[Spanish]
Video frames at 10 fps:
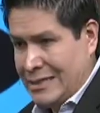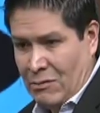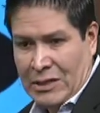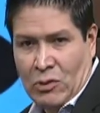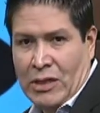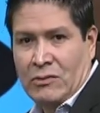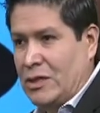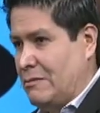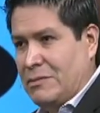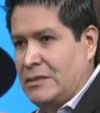las células ahorita
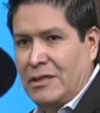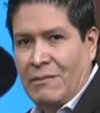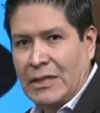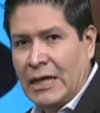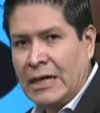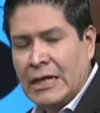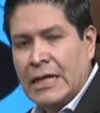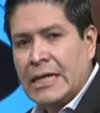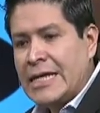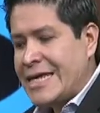se decide matar
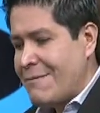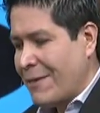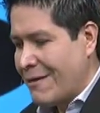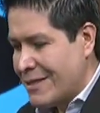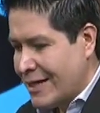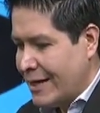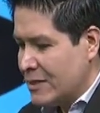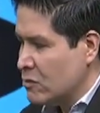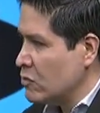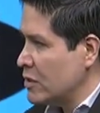y para evitar
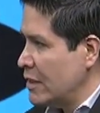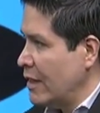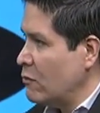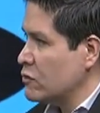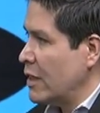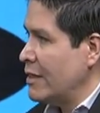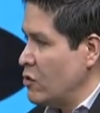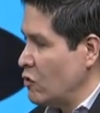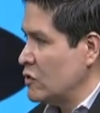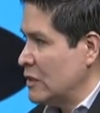esto se tienen que usar
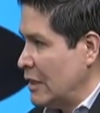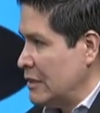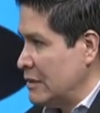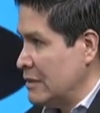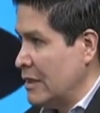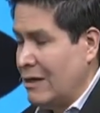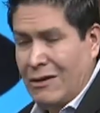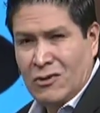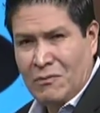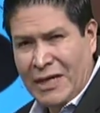antioxidantes, es decir,
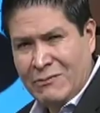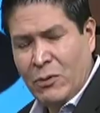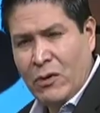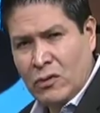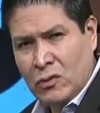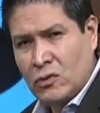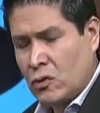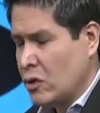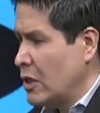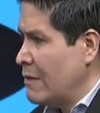los más poderosos
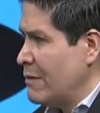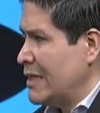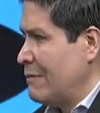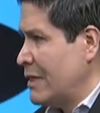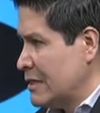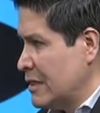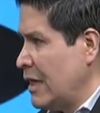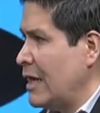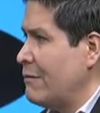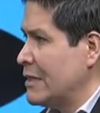son vitamina
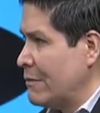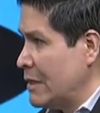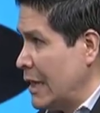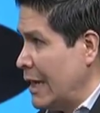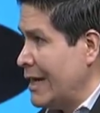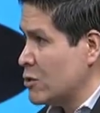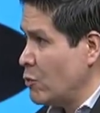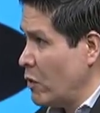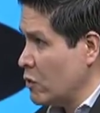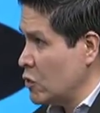C, la vitamina E, la
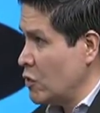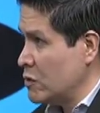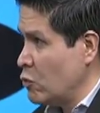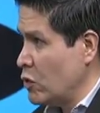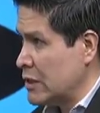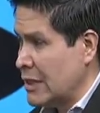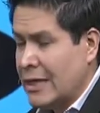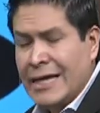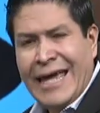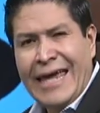superóxido dismutasa,
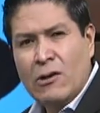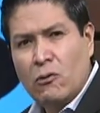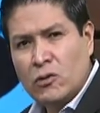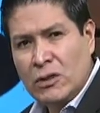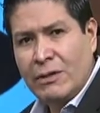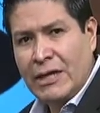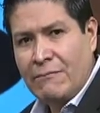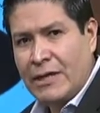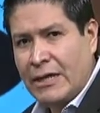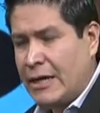e inclusive ya
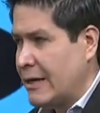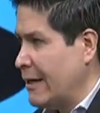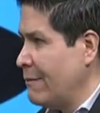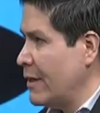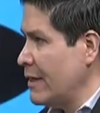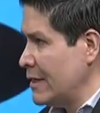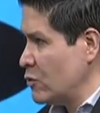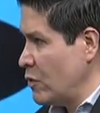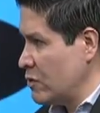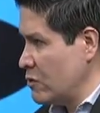vienen en crema, ¿eh? la
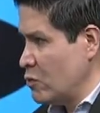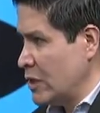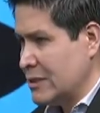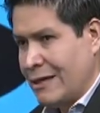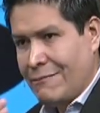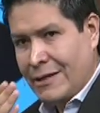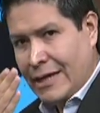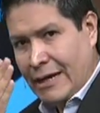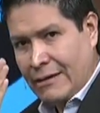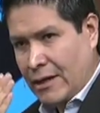superóxido dismutasa ya
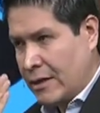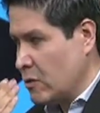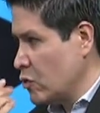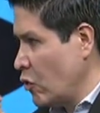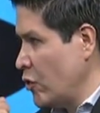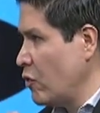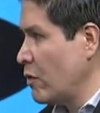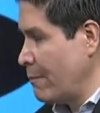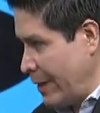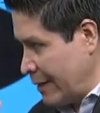viene en tónico
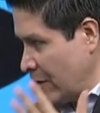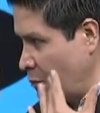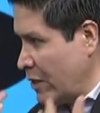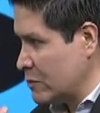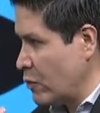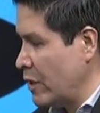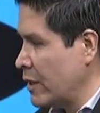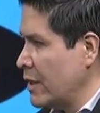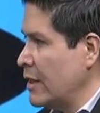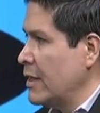para que te lo puedas
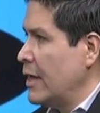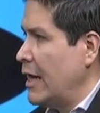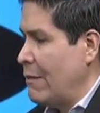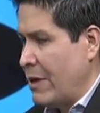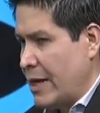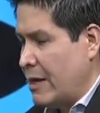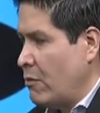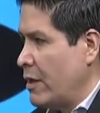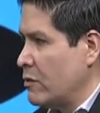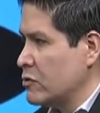poner en la mañana
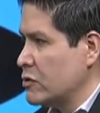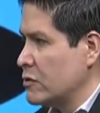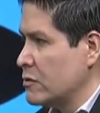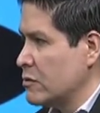o en la noche.